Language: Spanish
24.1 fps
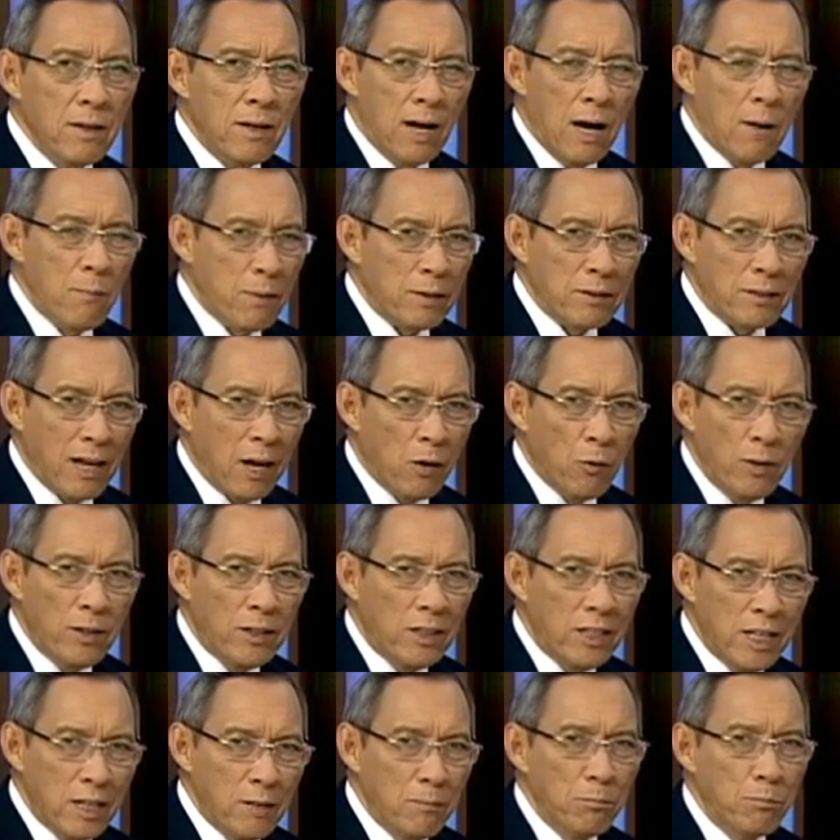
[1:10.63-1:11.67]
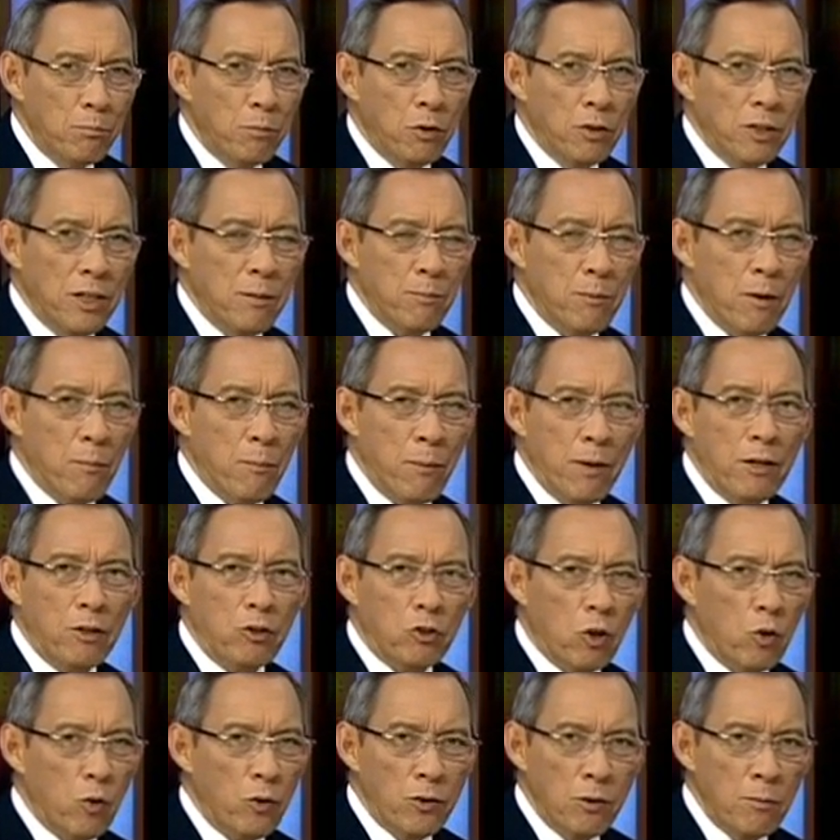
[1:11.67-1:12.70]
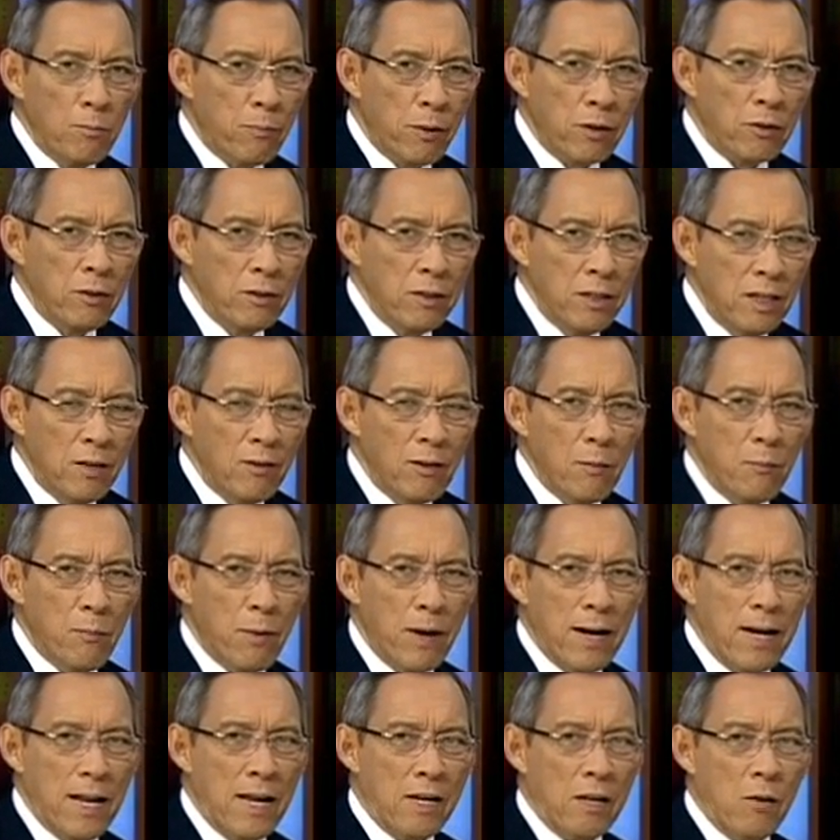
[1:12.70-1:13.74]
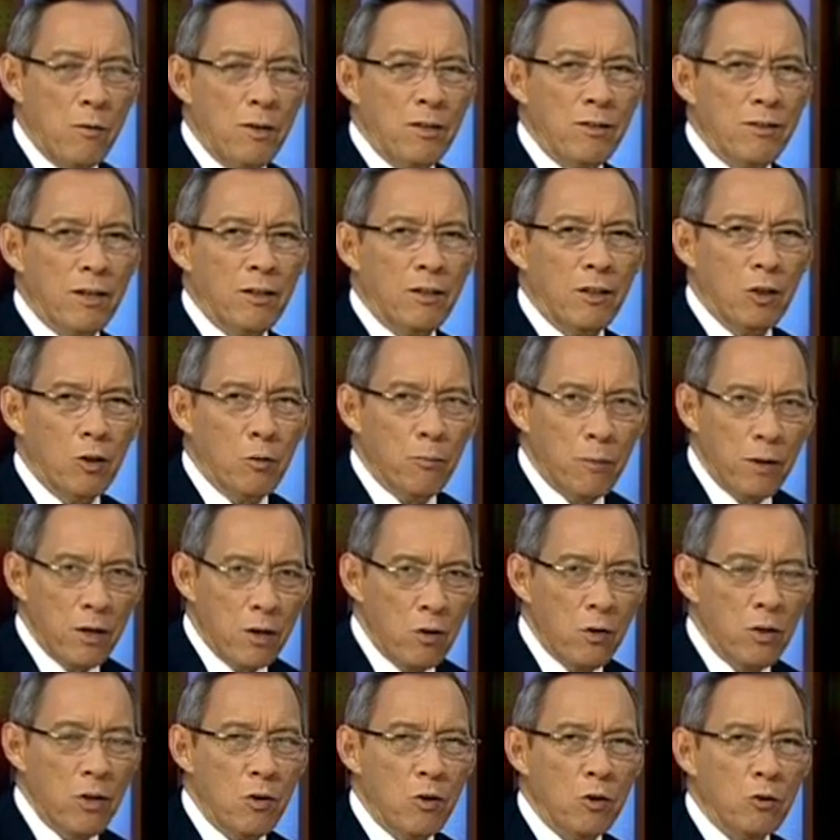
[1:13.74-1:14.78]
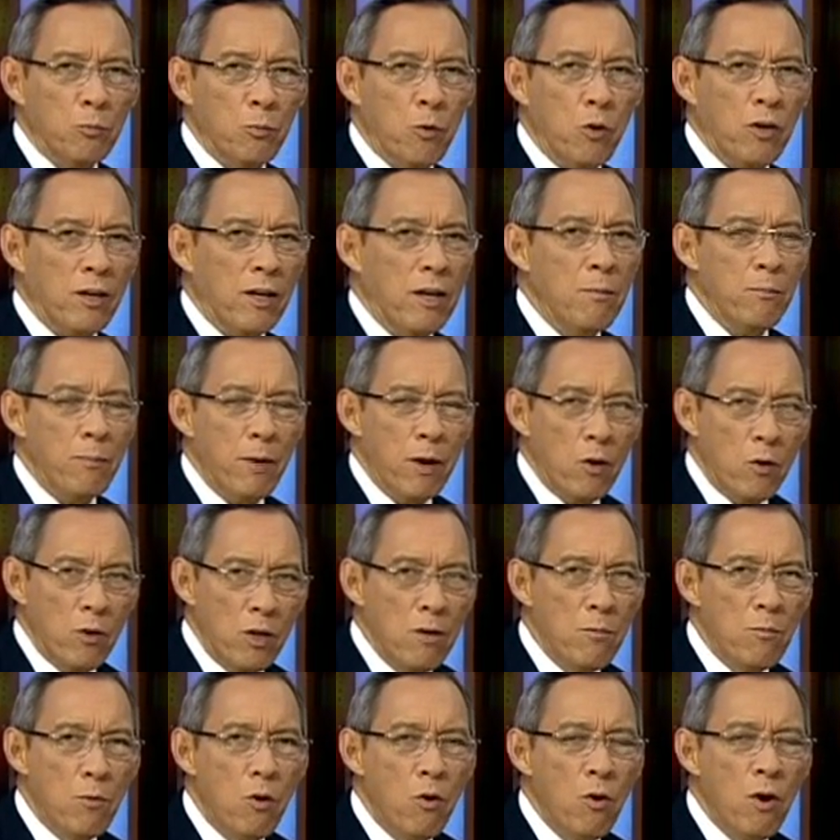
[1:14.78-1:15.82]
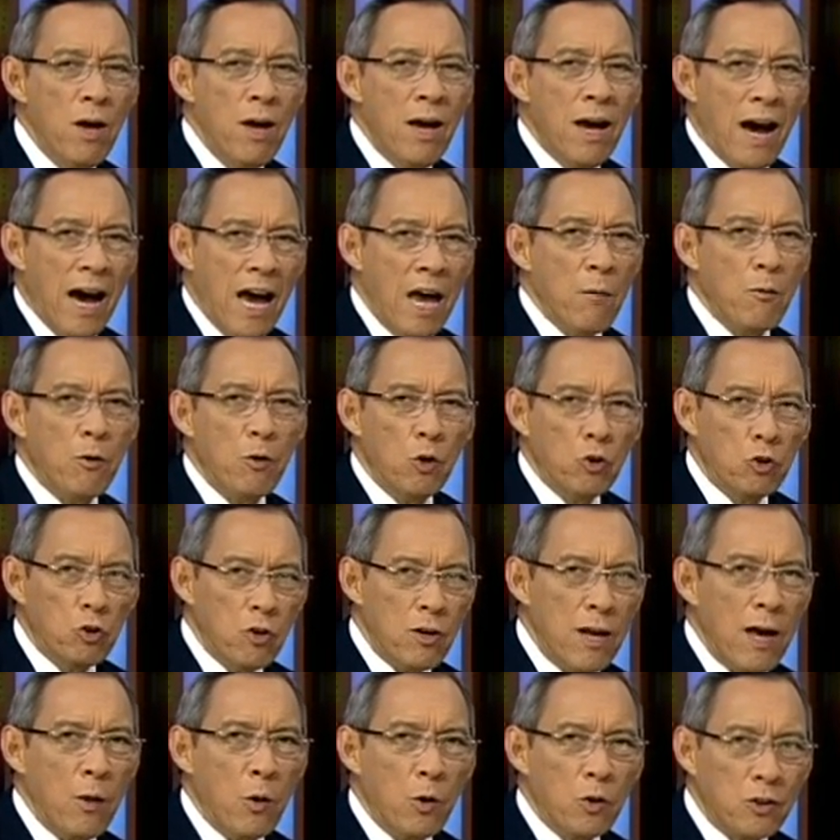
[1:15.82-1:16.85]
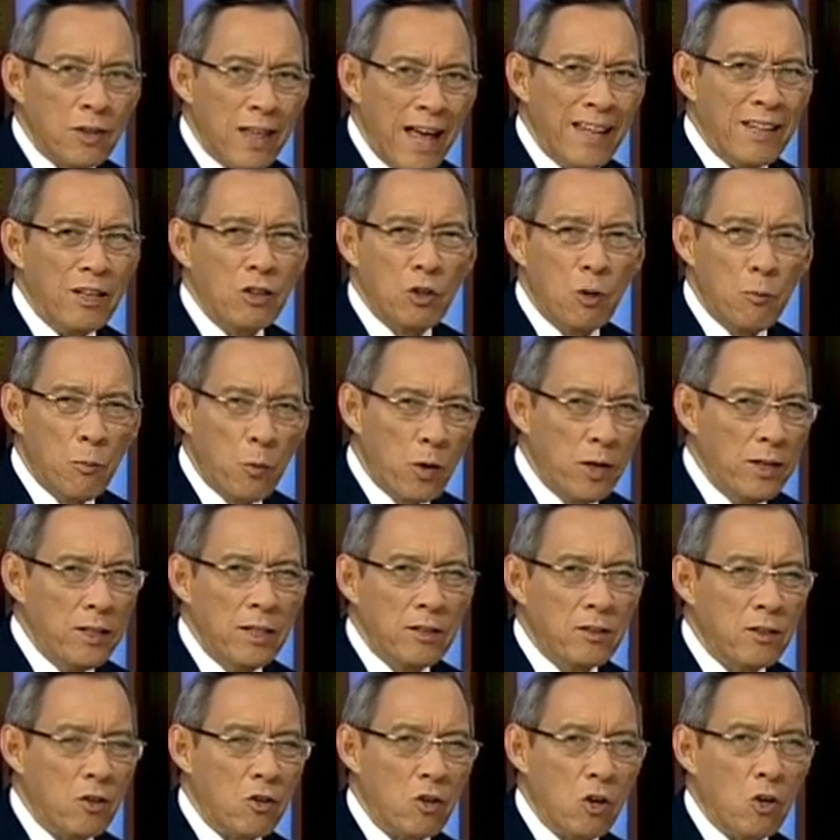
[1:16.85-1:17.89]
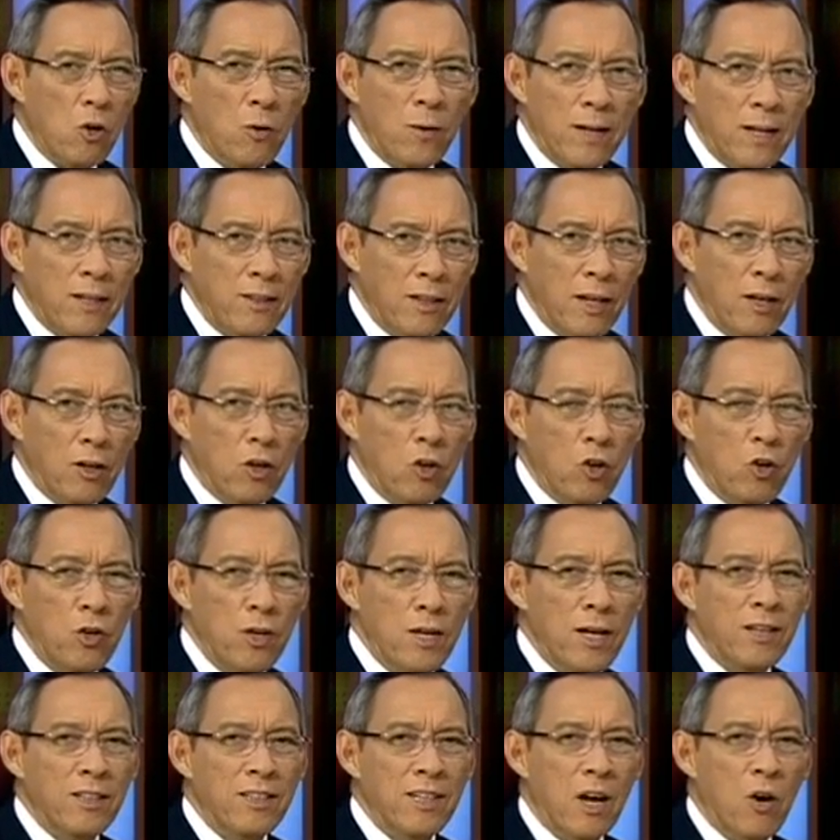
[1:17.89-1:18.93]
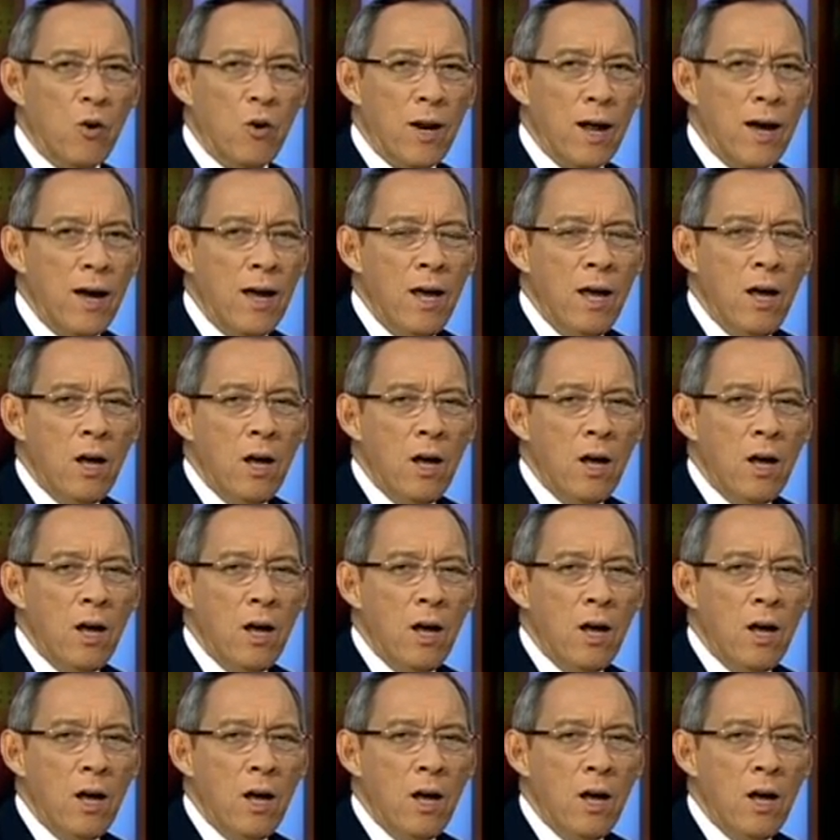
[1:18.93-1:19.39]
Ha pasado el tiempo y el papel solo es imprescindible para las revistas y los periódicos, porque el periodismo ha evolucionado tanto por el desarrollo de las tecnologías que ahora